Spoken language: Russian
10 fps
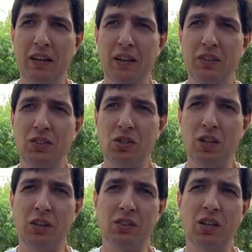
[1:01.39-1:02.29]
А
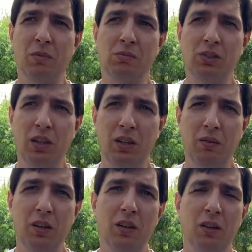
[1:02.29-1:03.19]
США на самом
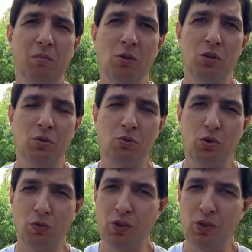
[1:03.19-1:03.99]
деле можно уже